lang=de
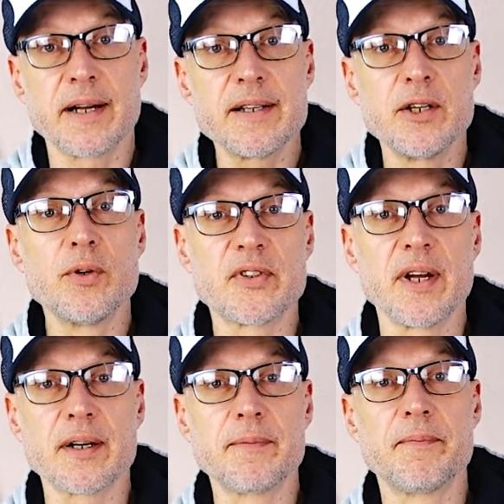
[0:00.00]
kann ich hier nur
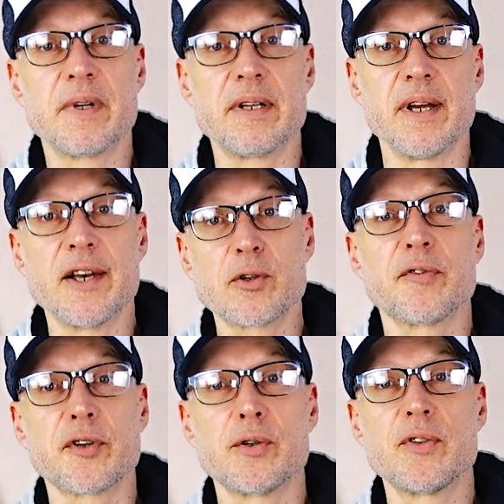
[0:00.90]
sagen, die
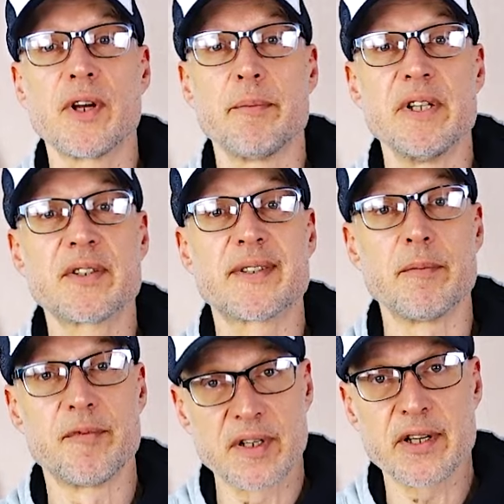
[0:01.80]
Heißluftfritteuse haben mir
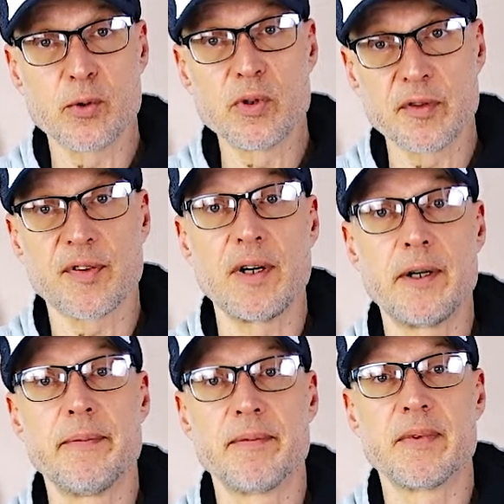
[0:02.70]
insgesamt wirklich gut
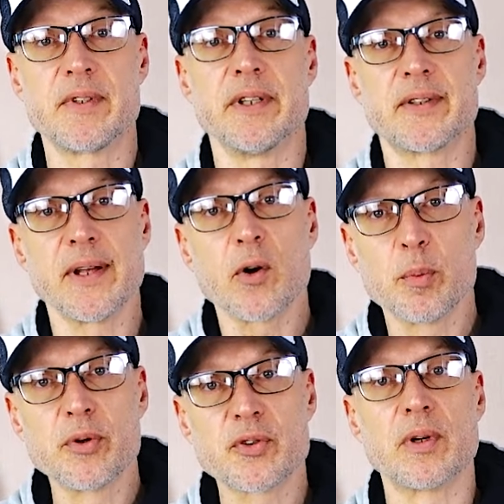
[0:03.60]
gefallen. Sie ist sehr
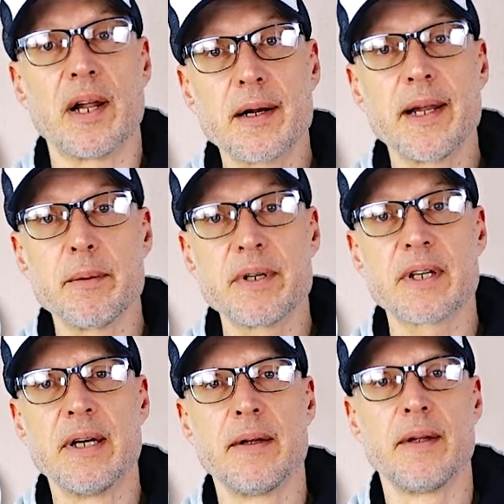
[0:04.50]
robust und
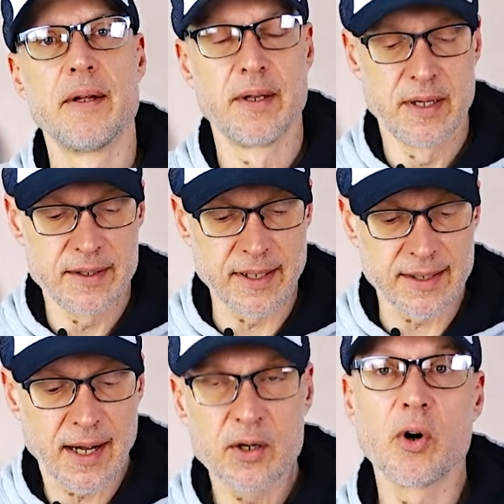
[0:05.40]
langlebig. Der
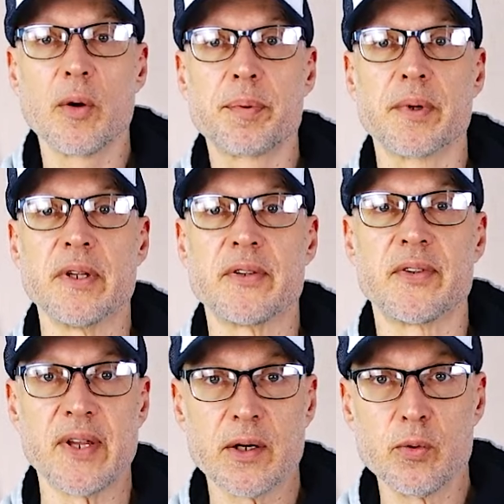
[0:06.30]
Garkorb ist
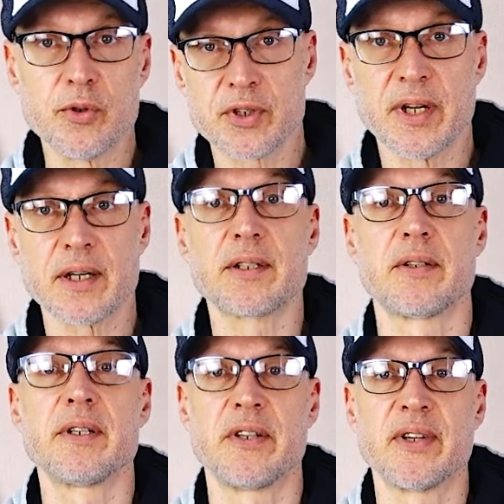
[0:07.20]
sehr gut
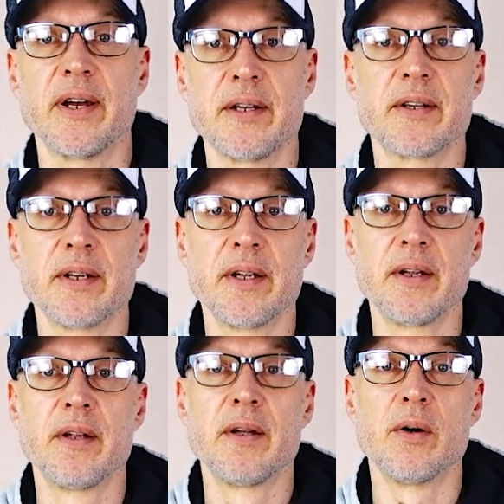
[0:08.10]
durchdacht, designt.
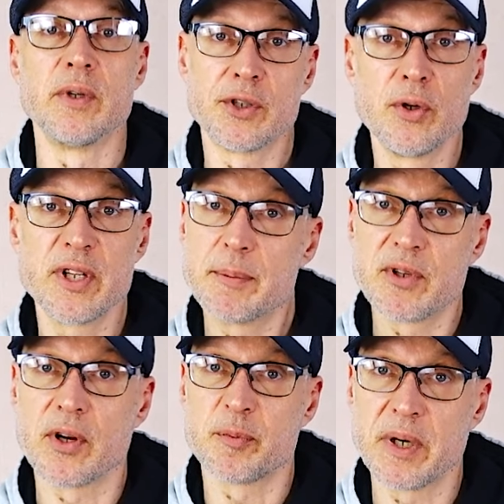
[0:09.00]
Und natürlich gibt es
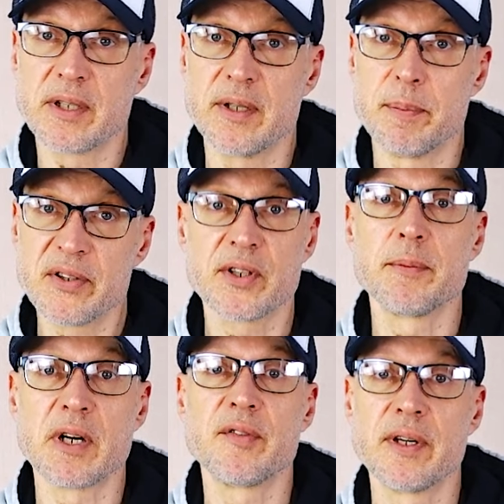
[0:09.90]
auch Aspekte, die besser
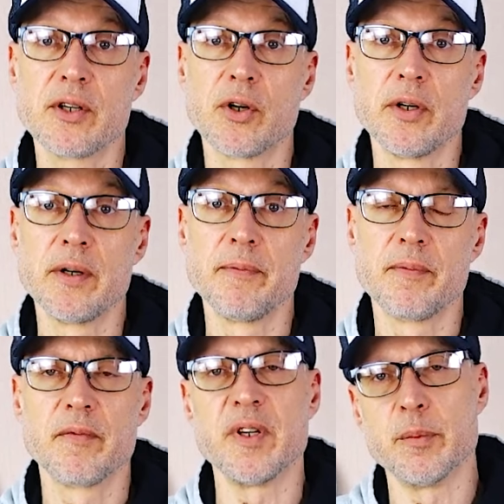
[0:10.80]
gemacht werden könnten,
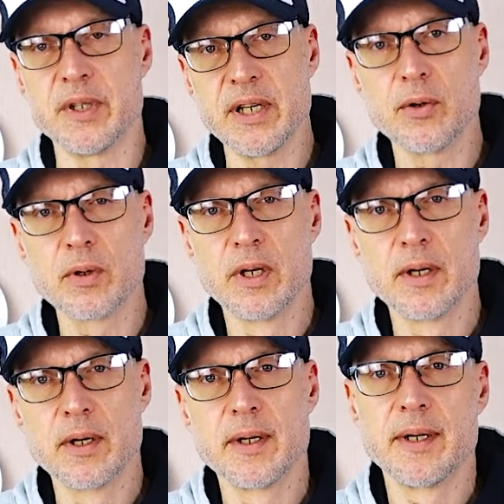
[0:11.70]
wie die Bedienung.
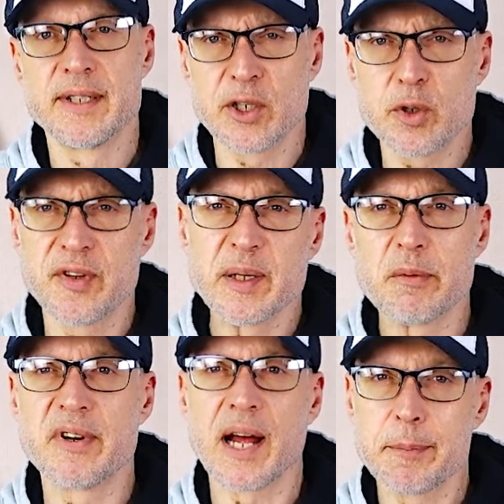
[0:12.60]
Dadurch wären
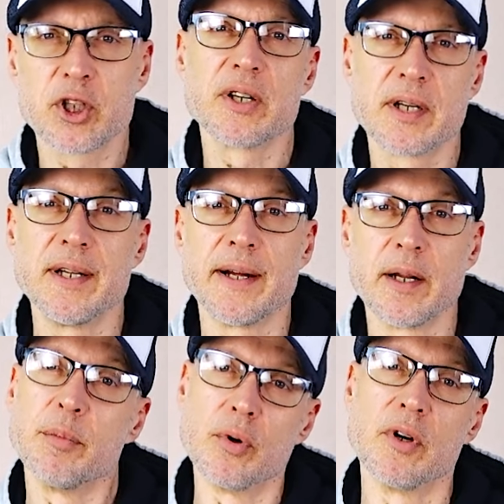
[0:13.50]
aber wieder Abstriche in
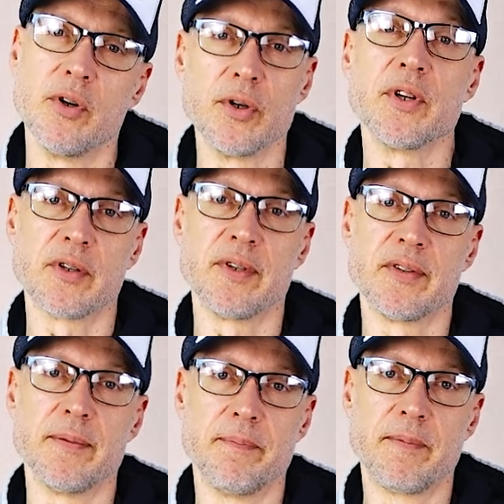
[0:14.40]
anderen Punkten nötig
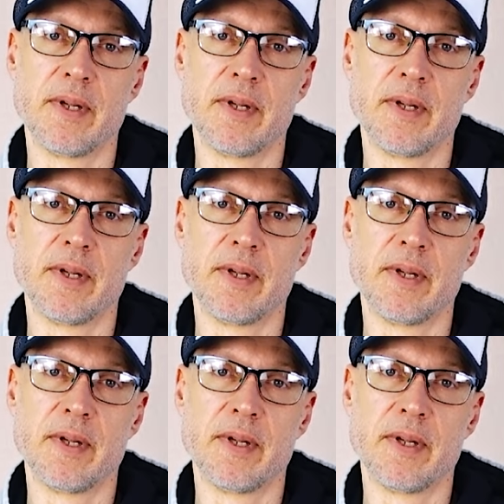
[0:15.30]
gewesen.